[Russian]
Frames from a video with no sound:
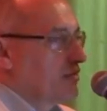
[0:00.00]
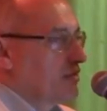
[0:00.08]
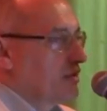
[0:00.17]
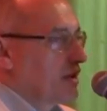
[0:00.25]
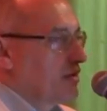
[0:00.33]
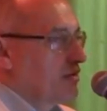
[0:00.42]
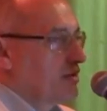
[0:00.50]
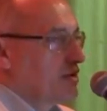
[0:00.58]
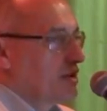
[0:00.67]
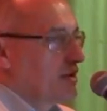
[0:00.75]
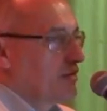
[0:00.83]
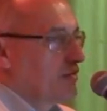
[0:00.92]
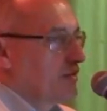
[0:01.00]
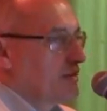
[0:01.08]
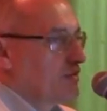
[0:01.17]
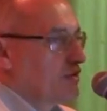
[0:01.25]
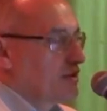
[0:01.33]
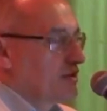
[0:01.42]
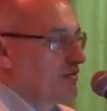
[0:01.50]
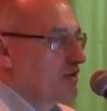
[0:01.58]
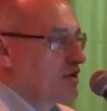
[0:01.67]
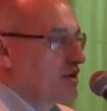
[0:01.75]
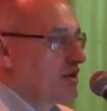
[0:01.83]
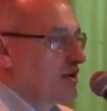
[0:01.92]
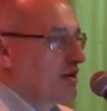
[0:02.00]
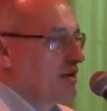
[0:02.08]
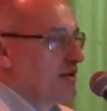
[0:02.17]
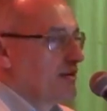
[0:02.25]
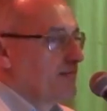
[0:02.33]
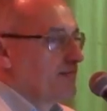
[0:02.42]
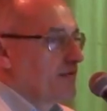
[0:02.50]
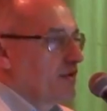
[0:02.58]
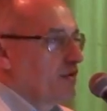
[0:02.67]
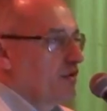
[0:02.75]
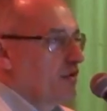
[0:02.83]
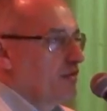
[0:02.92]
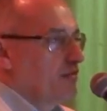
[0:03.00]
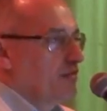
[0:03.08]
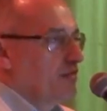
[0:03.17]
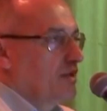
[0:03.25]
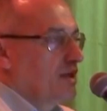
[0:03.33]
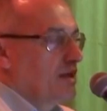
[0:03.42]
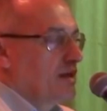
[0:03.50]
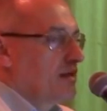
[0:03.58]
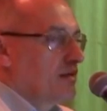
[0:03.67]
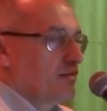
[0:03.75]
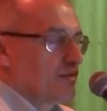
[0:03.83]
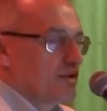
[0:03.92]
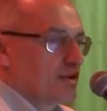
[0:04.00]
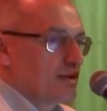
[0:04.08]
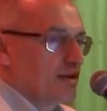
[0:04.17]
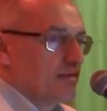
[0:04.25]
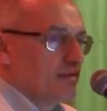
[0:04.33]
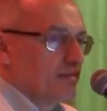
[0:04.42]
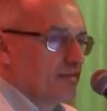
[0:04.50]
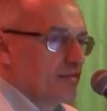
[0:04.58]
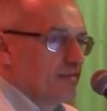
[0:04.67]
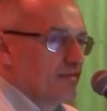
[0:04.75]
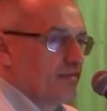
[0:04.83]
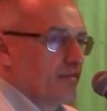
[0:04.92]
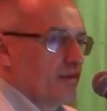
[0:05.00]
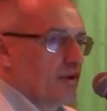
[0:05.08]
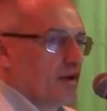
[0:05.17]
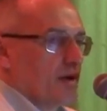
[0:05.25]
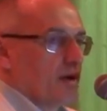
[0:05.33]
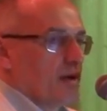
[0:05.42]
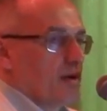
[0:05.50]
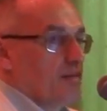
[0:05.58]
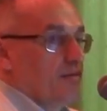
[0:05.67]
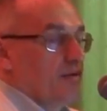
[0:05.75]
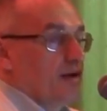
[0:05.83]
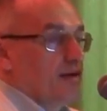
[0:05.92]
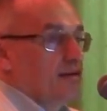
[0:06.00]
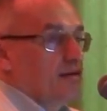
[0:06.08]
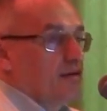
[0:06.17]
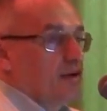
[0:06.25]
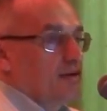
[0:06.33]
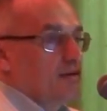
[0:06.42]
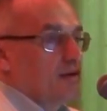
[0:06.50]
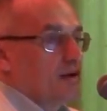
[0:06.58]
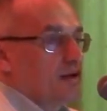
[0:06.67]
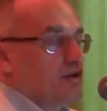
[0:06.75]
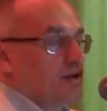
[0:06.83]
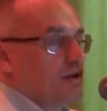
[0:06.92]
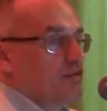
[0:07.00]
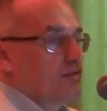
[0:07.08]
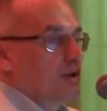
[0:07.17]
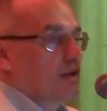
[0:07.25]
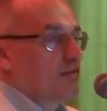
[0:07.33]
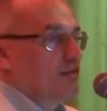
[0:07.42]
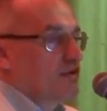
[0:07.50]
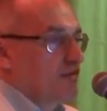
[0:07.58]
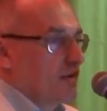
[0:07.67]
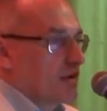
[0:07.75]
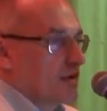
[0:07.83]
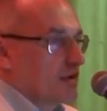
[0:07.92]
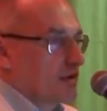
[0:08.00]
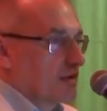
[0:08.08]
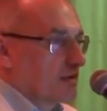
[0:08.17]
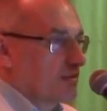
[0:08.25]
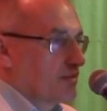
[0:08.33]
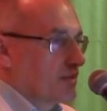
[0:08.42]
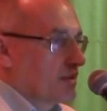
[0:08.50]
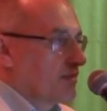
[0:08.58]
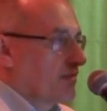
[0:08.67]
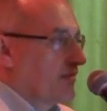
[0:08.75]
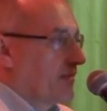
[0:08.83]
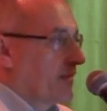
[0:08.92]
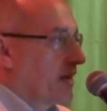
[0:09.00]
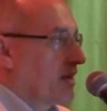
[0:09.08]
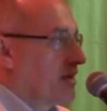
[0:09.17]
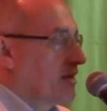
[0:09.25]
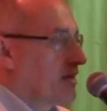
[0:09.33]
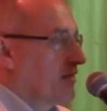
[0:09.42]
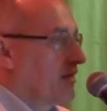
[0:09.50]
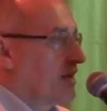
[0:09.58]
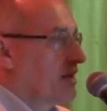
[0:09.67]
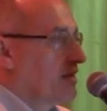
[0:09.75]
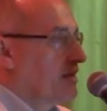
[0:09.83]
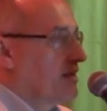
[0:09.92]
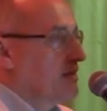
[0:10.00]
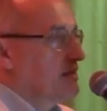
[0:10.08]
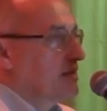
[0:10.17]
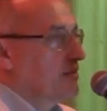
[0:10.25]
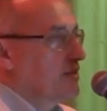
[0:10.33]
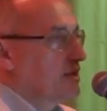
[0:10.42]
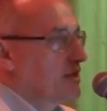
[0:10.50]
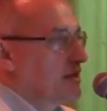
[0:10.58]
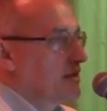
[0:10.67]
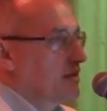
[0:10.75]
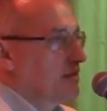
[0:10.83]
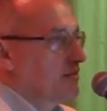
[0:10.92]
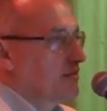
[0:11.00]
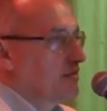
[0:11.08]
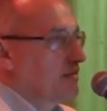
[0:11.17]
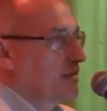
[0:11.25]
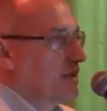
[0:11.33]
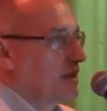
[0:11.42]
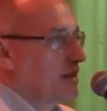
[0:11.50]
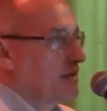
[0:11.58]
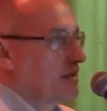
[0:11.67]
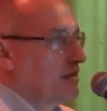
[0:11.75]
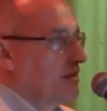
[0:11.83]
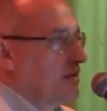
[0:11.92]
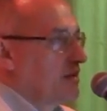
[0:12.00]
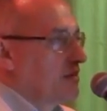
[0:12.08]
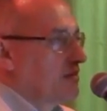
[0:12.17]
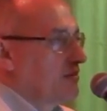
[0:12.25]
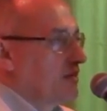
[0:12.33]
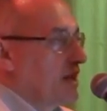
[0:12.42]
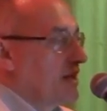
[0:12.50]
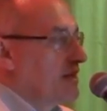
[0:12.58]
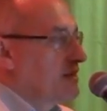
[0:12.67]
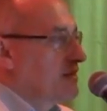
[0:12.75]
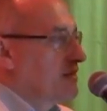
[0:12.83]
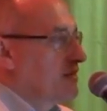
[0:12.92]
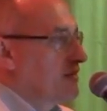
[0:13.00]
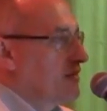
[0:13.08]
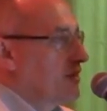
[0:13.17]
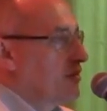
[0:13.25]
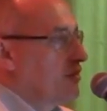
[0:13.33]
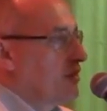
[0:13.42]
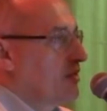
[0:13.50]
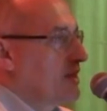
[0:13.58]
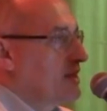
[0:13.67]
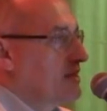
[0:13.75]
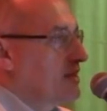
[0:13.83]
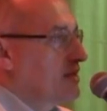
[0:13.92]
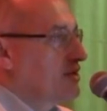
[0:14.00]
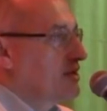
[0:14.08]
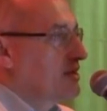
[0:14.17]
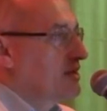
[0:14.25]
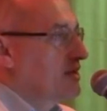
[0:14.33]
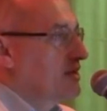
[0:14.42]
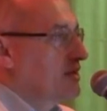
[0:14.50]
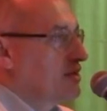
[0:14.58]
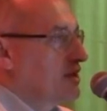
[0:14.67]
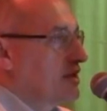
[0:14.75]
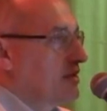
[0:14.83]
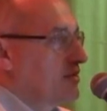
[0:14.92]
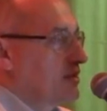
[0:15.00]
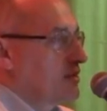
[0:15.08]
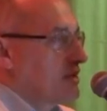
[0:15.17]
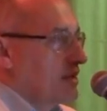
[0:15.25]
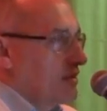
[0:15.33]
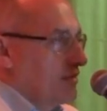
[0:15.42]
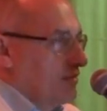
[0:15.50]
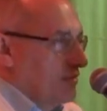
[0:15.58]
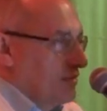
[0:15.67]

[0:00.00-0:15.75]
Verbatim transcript: он дает человеку возможность выжить, но не делает его счастливым. И бывает ситуация, когда человеку надо выживать. Допустим, какие-то военные события там, или переезд в другое место жизни. Человек просто